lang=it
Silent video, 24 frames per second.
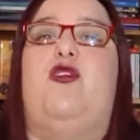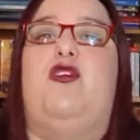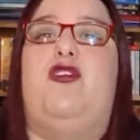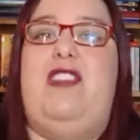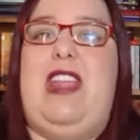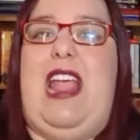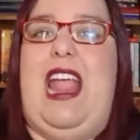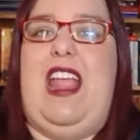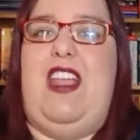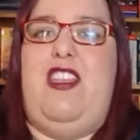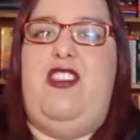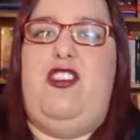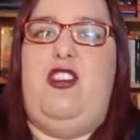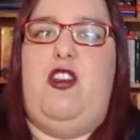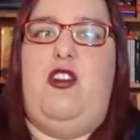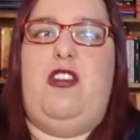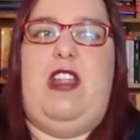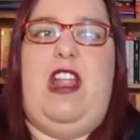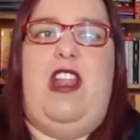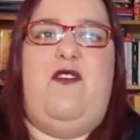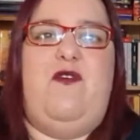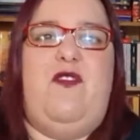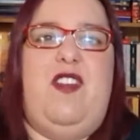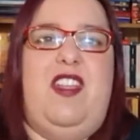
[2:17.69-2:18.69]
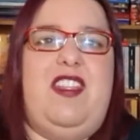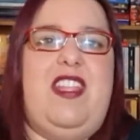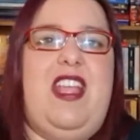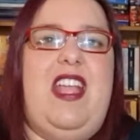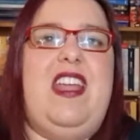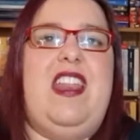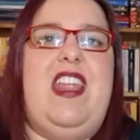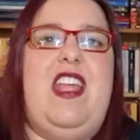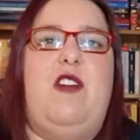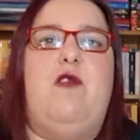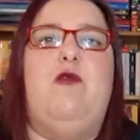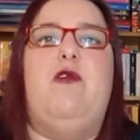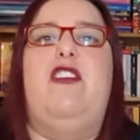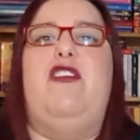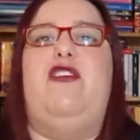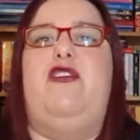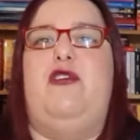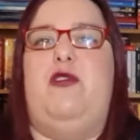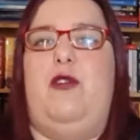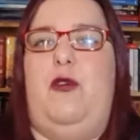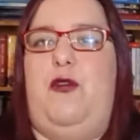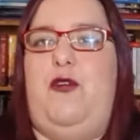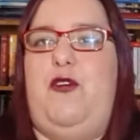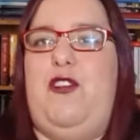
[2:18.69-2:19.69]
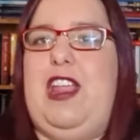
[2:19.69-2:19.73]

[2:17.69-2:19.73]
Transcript: sdegno nel vedere questo